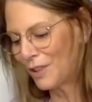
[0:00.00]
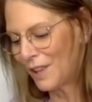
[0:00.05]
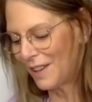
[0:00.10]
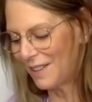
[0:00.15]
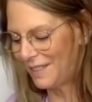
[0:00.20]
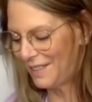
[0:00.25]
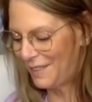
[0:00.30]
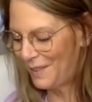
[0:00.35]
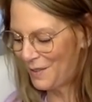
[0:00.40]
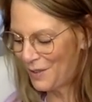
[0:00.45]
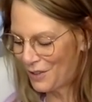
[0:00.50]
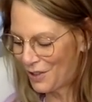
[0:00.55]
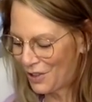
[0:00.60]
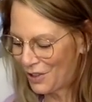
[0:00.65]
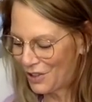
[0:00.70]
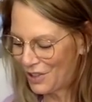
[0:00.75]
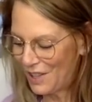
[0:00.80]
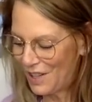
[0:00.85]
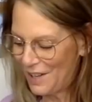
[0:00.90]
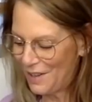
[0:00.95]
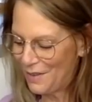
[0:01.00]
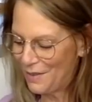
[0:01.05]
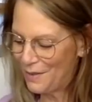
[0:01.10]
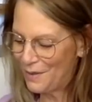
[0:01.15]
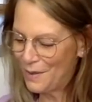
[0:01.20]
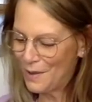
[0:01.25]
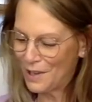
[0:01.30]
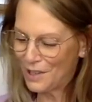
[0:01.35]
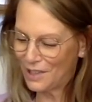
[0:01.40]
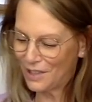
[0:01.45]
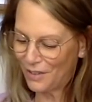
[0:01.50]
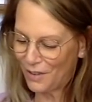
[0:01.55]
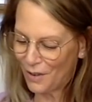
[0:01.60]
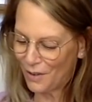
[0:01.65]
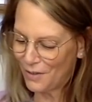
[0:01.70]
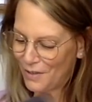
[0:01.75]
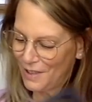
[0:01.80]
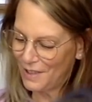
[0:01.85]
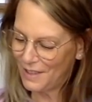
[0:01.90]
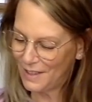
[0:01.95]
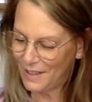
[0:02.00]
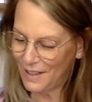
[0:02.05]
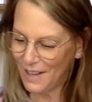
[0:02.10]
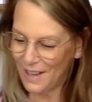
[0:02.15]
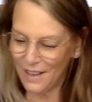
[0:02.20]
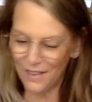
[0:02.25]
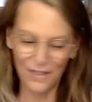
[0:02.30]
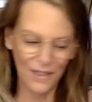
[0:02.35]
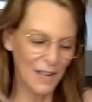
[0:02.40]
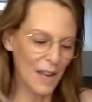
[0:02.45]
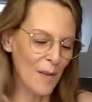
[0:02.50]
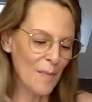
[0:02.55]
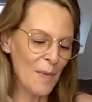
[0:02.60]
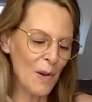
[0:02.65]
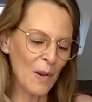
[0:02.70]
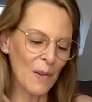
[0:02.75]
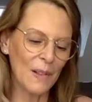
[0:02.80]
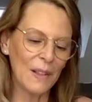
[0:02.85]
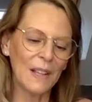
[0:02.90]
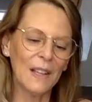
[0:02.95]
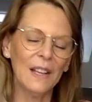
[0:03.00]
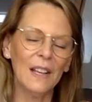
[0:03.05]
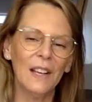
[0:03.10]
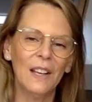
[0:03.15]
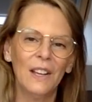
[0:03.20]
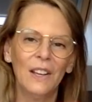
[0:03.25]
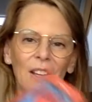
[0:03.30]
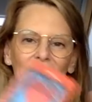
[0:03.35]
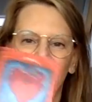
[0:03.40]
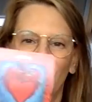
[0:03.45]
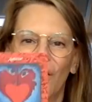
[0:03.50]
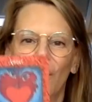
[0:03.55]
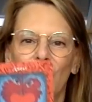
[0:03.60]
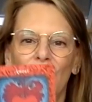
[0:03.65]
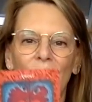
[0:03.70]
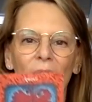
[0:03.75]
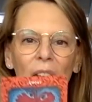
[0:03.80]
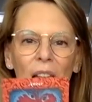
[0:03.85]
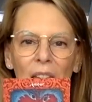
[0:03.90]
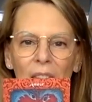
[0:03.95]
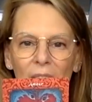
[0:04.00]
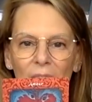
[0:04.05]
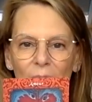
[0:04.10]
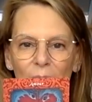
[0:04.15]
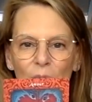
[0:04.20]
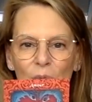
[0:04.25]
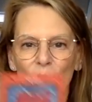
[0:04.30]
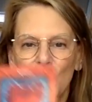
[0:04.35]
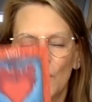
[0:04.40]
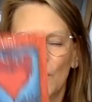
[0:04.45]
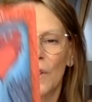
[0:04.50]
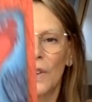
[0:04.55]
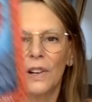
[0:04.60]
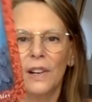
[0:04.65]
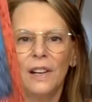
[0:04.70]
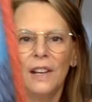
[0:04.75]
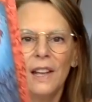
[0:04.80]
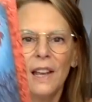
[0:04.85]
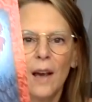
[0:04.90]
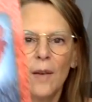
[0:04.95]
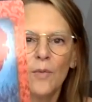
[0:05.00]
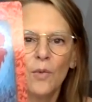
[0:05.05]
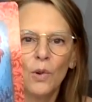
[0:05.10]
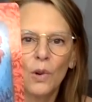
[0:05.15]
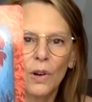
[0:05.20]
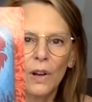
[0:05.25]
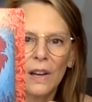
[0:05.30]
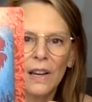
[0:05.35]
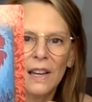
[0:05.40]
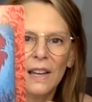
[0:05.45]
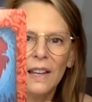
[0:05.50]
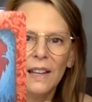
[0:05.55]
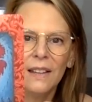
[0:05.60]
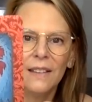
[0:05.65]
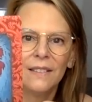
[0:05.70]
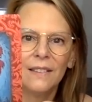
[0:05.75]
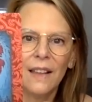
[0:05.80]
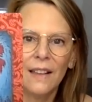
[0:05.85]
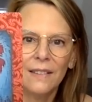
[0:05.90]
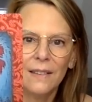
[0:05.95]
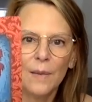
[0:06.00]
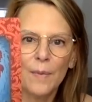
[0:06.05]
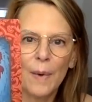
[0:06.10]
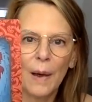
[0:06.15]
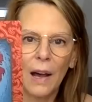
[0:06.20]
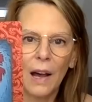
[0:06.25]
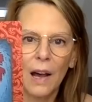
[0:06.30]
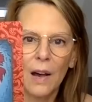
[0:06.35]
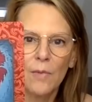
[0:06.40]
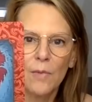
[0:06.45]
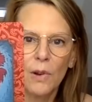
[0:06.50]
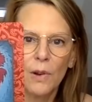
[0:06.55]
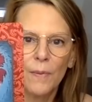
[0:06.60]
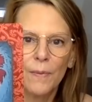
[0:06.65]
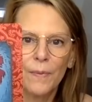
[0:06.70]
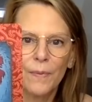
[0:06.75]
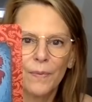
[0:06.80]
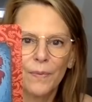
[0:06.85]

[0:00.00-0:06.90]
celle-ci que je l'ai vue et que j'avais envie. Évidemment, on a l'amour et l'amour les inséparables.